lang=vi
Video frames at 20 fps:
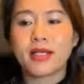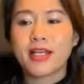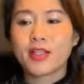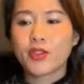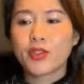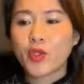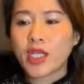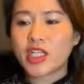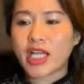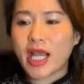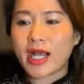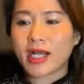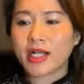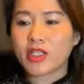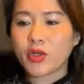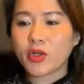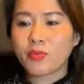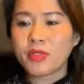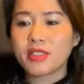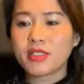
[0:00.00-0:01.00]
tuy rằng
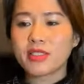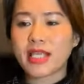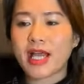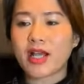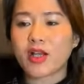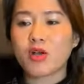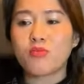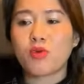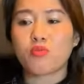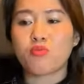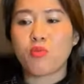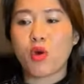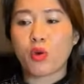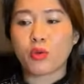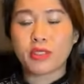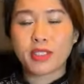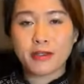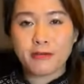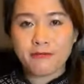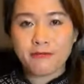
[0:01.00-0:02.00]
trong nước ta có một bộ
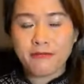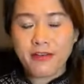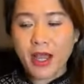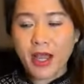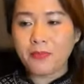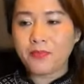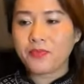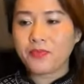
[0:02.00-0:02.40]
tư pháp